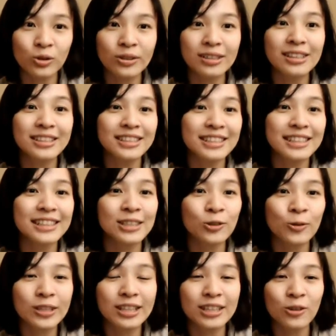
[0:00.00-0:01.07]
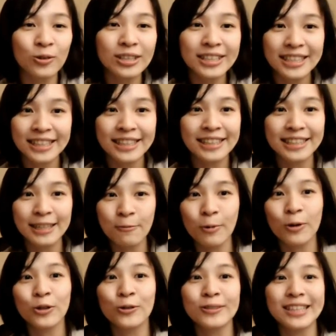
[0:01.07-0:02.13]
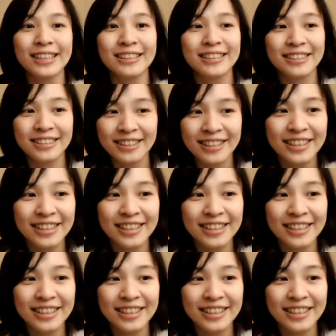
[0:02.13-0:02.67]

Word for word: 就会认识更多的有热情的新朋友，这样子。